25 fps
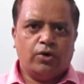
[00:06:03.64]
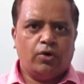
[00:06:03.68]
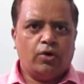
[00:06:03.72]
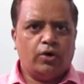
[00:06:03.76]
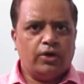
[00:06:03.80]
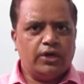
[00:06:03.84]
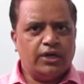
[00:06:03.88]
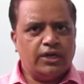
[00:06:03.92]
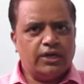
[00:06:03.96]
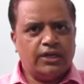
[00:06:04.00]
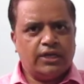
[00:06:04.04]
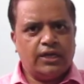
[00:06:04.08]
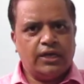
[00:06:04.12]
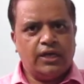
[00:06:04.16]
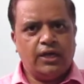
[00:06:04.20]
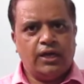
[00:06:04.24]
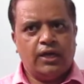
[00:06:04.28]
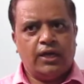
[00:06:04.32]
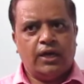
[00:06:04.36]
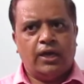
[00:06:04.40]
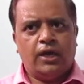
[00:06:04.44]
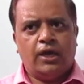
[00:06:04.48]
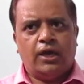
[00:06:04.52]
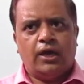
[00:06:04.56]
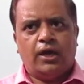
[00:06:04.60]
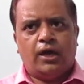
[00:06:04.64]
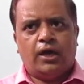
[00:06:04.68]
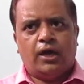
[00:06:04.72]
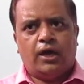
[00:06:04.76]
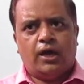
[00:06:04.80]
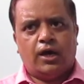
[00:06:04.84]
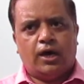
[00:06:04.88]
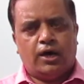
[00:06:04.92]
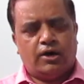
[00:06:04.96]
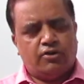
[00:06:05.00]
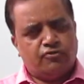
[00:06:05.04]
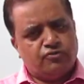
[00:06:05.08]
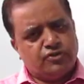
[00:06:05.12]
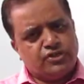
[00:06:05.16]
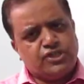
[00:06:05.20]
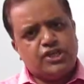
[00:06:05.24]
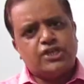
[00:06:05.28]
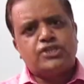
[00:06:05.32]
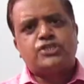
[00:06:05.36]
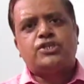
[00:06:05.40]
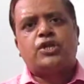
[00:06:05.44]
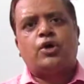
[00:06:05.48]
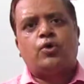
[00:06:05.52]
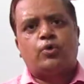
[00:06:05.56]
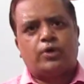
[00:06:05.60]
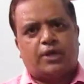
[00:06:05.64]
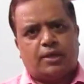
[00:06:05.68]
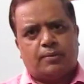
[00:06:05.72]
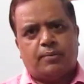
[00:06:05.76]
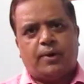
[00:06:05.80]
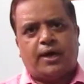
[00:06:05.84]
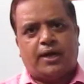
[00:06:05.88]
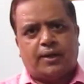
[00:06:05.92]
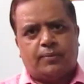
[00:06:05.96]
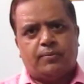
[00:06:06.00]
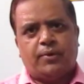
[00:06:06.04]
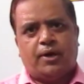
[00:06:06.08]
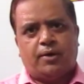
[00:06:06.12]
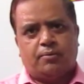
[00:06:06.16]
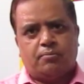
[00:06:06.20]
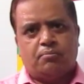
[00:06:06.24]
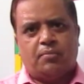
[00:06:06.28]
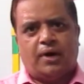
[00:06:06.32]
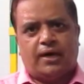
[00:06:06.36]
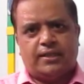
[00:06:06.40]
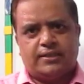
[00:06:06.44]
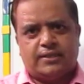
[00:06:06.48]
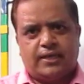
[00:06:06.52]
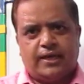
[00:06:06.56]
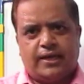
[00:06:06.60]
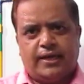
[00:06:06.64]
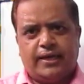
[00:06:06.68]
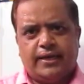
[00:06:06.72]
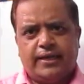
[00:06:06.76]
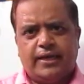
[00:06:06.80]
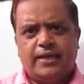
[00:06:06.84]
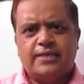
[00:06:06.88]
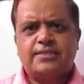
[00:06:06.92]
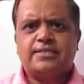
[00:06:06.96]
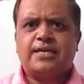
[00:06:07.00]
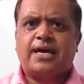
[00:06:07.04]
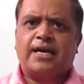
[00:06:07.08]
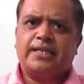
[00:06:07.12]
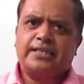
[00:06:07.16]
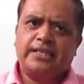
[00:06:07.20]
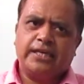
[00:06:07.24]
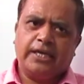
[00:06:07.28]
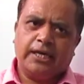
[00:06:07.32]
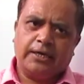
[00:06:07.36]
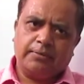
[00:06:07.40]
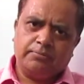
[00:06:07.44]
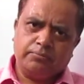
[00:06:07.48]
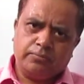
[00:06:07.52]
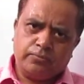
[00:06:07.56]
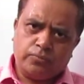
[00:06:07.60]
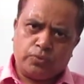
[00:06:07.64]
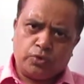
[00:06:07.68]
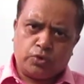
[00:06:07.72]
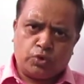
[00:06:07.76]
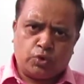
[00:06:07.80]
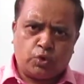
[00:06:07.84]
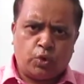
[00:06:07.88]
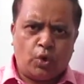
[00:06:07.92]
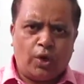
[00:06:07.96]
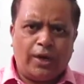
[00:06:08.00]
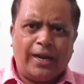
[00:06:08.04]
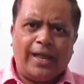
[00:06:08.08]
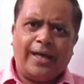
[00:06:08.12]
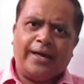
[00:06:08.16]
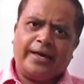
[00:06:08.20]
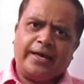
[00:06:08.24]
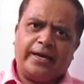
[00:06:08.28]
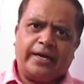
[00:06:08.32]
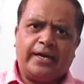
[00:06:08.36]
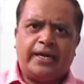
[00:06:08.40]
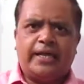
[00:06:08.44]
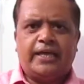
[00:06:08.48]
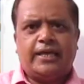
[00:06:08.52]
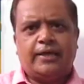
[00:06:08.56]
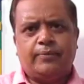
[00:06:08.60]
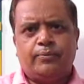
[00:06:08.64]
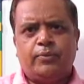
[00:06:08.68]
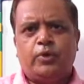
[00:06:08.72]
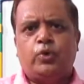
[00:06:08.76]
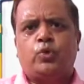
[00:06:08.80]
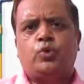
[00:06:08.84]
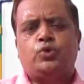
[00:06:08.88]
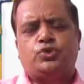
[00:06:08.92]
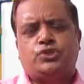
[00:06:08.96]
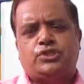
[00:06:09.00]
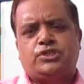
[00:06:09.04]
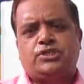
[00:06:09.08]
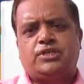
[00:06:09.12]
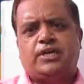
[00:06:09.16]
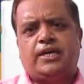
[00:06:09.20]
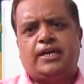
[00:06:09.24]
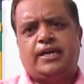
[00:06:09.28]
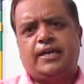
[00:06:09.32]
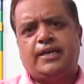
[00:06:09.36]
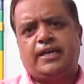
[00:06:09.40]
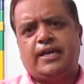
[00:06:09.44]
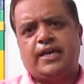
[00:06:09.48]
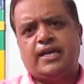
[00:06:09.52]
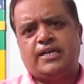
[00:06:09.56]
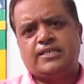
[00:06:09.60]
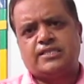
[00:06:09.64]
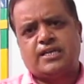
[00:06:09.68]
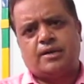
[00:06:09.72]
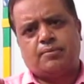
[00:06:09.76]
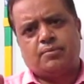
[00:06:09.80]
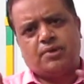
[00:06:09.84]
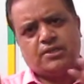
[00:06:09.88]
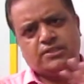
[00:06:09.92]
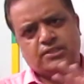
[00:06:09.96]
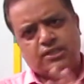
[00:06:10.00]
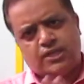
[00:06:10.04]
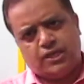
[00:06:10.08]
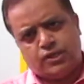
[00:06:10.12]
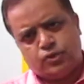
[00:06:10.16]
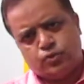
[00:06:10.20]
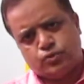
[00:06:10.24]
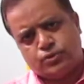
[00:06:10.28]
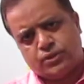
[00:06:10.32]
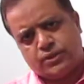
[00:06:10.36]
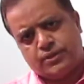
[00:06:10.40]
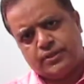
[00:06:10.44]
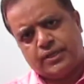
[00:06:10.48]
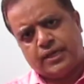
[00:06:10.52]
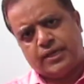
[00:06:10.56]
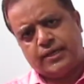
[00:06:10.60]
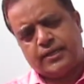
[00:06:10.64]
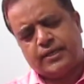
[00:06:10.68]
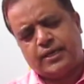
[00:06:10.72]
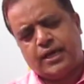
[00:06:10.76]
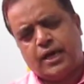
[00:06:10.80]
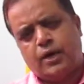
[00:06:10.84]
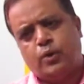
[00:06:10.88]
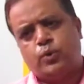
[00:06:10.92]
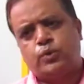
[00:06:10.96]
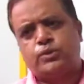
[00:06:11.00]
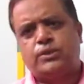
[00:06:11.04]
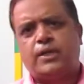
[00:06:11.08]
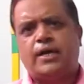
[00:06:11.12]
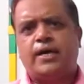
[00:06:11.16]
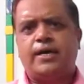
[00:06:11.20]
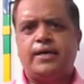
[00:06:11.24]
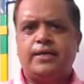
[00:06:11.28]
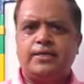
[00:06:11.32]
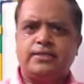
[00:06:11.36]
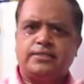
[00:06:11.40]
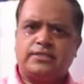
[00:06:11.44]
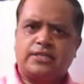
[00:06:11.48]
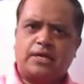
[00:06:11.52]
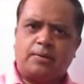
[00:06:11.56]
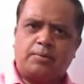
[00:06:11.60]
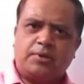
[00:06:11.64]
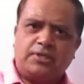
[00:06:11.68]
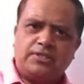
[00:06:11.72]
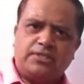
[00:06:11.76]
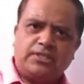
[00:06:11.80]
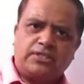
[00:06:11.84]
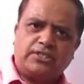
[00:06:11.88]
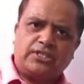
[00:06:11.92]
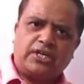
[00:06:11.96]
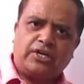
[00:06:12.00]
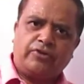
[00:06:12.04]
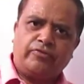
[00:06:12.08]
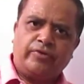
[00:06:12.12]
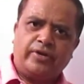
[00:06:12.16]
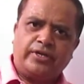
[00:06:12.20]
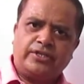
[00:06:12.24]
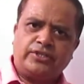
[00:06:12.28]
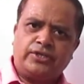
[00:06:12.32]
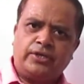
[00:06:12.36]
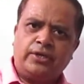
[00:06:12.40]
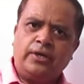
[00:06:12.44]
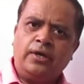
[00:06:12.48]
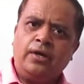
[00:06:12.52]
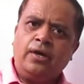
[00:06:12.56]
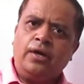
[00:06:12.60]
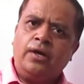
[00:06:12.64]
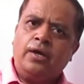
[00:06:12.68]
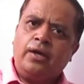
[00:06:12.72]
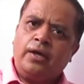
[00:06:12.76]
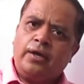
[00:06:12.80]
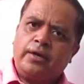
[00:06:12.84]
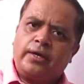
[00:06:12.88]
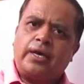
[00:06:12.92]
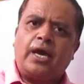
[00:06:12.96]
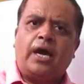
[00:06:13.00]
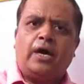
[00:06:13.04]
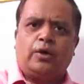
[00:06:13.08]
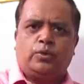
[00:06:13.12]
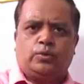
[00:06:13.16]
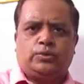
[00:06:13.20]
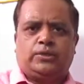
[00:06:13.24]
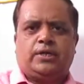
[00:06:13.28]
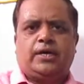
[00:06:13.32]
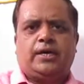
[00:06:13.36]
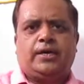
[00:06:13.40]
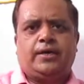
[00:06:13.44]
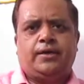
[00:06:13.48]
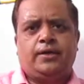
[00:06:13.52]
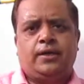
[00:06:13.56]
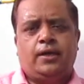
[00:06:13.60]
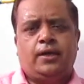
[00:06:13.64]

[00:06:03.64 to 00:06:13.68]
और इनकी विशेषताओं के बारे में हम बात करेंगे साथ ही हम तुलना करने की भी कोशिश करेंगे कि सामाजिक अनुसंधान क्या होता है सामाजिक सर्वेक्षण क्या होता है